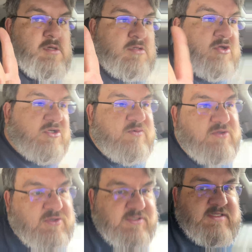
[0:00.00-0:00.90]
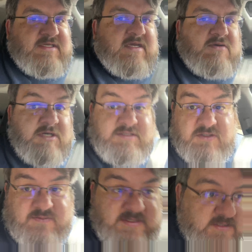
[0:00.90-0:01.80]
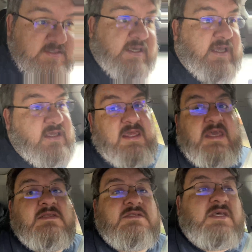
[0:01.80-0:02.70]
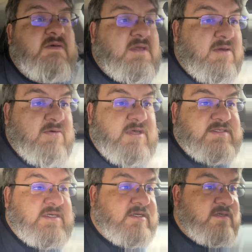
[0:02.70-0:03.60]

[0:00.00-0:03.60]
dos botones, que con estos baches que hay, quién sabe qué voy a hacer.